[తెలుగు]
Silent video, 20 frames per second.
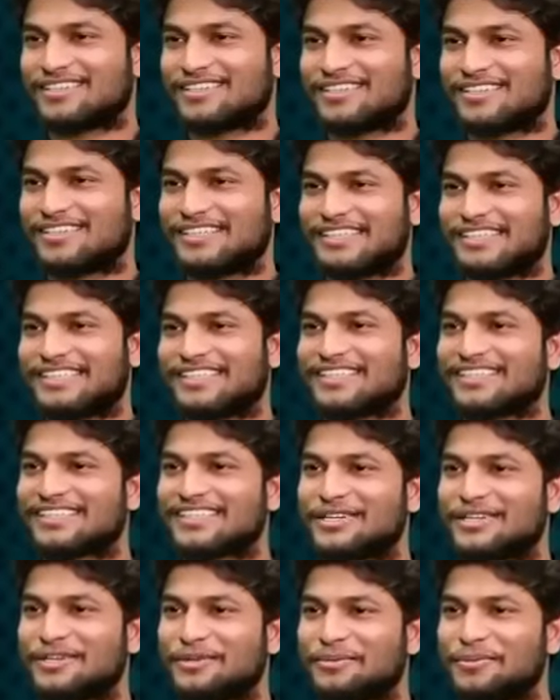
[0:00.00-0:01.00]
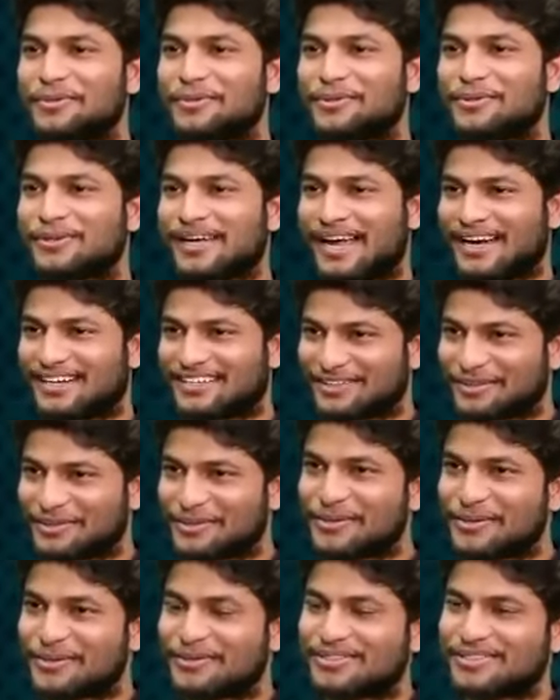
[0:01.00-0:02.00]
అసలు ఇండస్ట్రీలో మీరు ఒక యాక్టర్
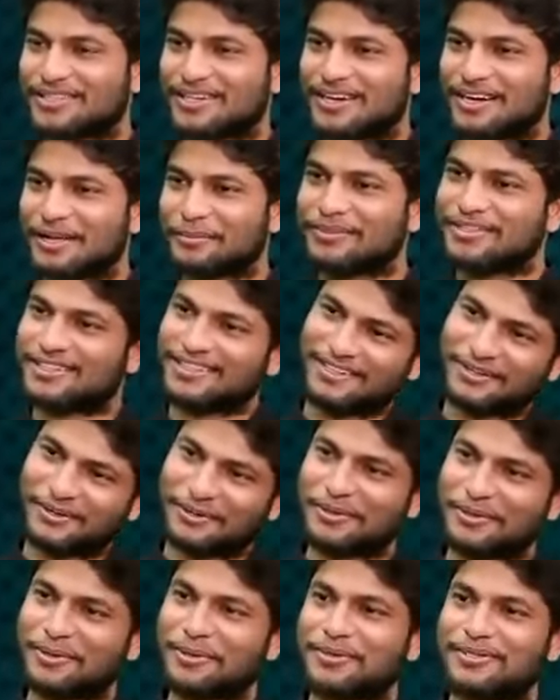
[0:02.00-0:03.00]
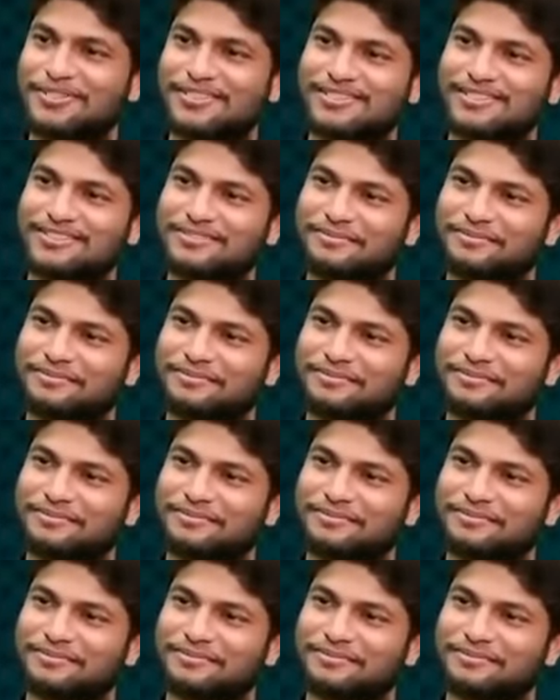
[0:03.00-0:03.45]
అవుదామని వచ్చారా లేకపోతే హీరో అవుదామని వచ్చారా